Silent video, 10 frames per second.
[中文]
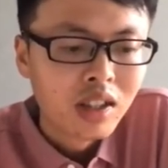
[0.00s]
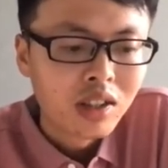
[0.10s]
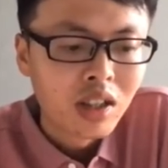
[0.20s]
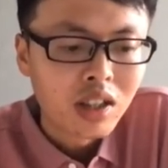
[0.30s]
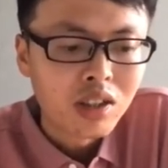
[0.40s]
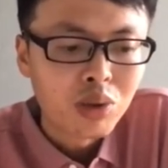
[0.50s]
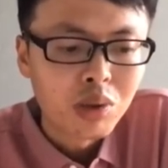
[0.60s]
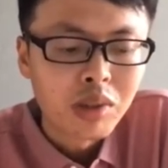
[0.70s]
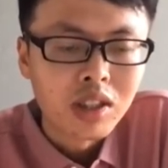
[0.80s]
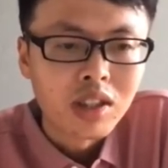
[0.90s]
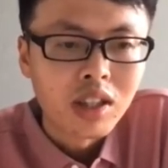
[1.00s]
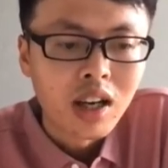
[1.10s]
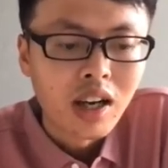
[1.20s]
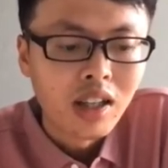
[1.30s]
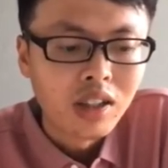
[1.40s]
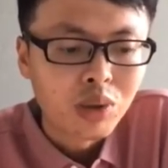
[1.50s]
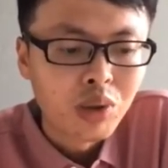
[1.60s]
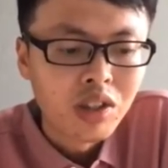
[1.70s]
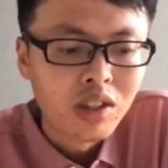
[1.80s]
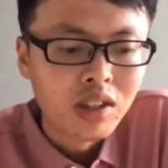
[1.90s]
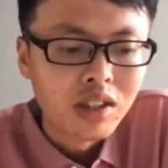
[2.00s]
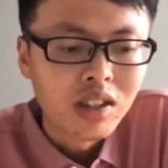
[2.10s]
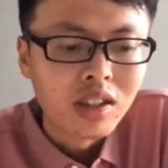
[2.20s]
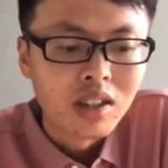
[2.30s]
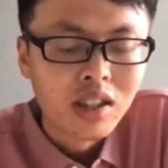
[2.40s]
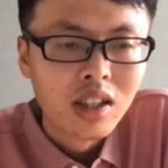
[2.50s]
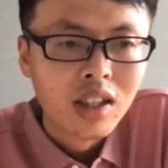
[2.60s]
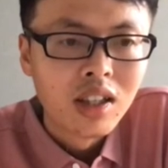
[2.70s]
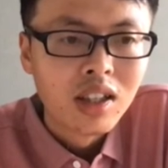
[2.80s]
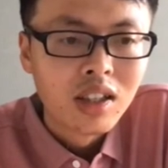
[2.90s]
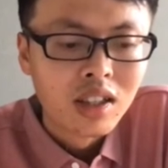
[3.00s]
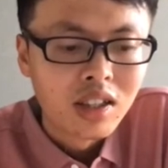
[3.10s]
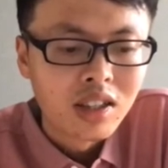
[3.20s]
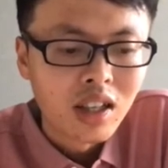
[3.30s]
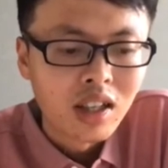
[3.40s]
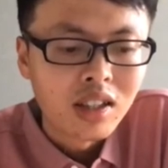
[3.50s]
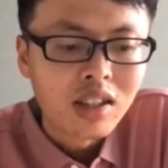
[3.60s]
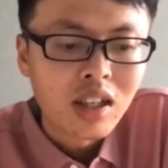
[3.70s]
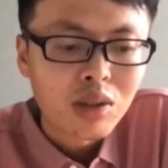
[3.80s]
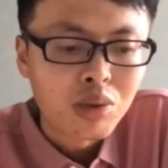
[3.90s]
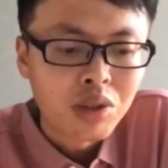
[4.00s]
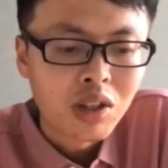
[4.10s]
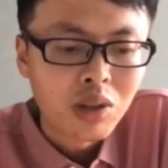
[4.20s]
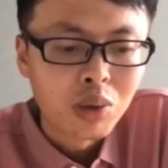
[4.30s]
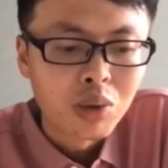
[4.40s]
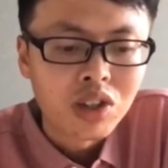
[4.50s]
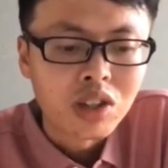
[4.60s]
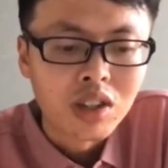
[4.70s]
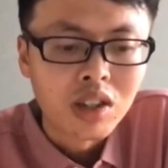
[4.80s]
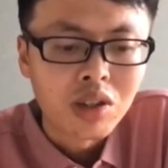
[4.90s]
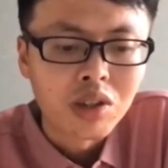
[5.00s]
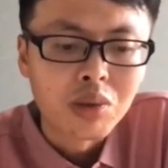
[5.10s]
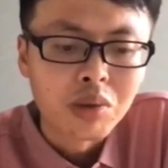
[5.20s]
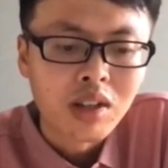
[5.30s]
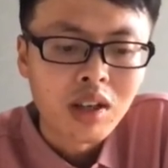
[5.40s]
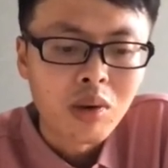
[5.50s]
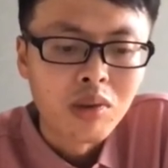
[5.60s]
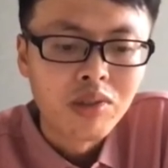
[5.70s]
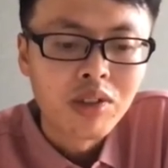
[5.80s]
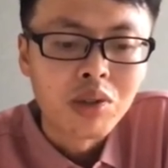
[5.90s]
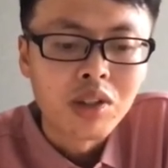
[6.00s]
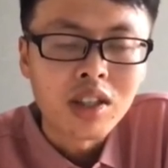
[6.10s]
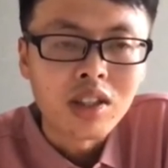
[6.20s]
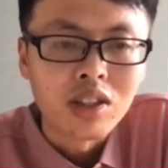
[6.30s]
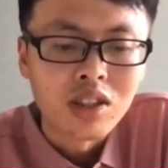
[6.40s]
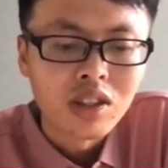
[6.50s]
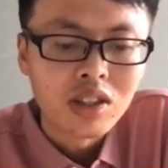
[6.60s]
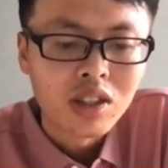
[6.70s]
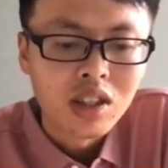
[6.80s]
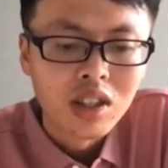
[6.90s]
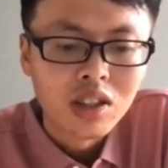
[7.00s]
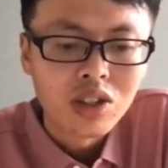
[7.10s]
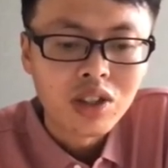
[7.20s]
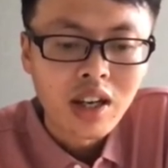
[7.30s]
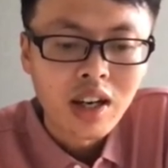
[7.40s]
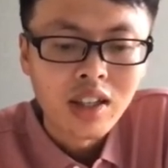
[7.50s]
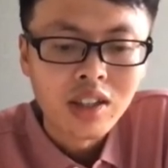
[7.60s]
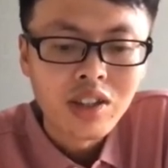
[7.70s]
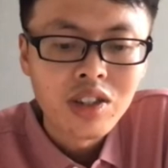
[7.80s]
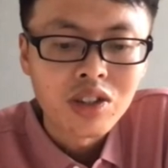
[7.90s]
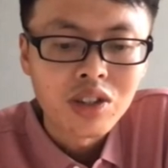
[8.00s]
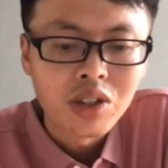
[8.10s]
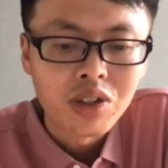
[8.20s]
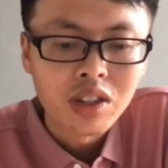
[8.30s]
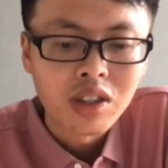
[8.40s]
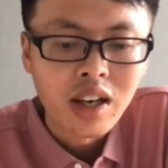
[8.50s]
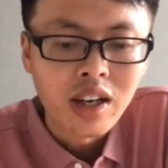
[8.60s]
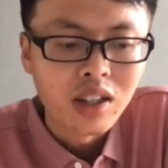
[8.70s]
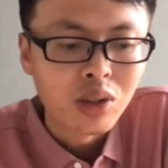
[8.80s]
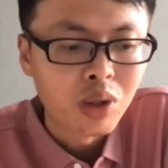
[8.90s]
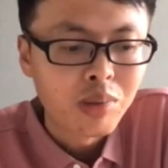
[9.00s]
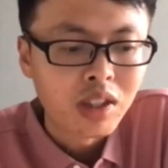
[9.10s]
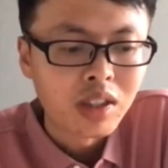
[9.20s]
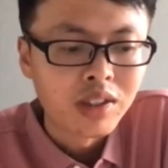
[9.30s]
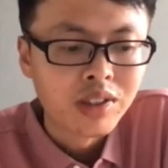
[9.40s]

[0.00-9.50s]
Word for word: 第二是具备海量的堆积能力，在大促销活动时能够容纳红枫流量，以及支持海量定时消息和海量 topic。